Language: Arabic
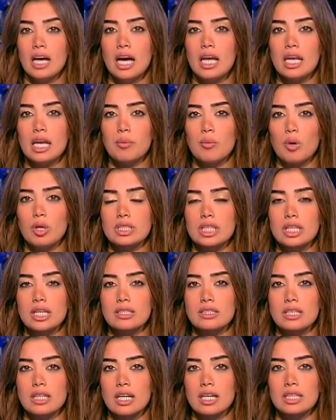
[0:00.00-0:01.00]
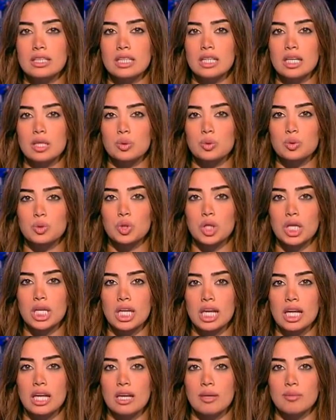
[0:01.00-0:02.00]
أن معطيات القضية تشير
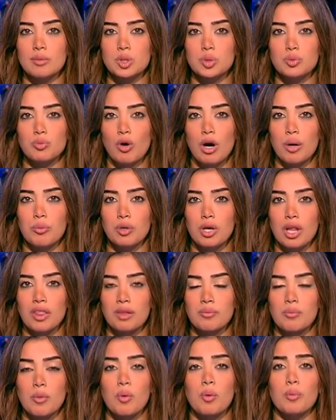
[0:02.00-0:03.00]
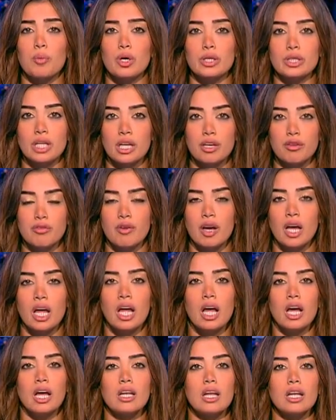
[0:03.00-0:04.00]
إلى أن مجموعة منظمة ومحترفة
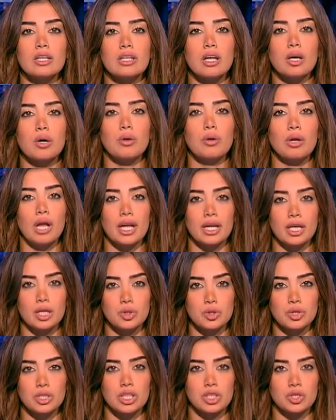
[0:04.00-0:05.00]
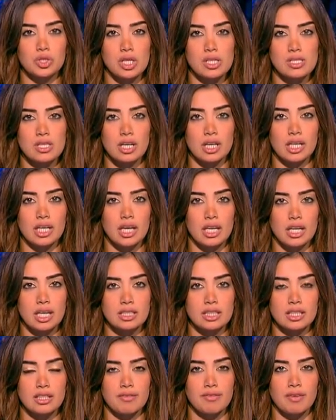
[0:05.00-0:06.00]
لا تقل عن 20 شخصا هي
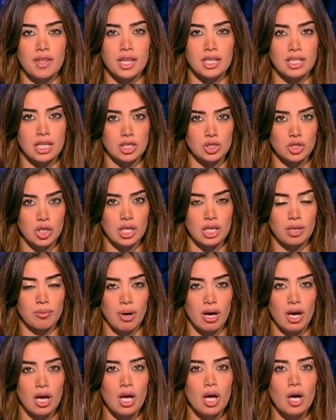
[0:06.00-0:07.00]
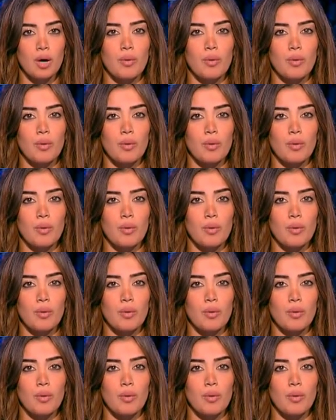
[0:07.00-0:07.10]
التي نفذت الجريمة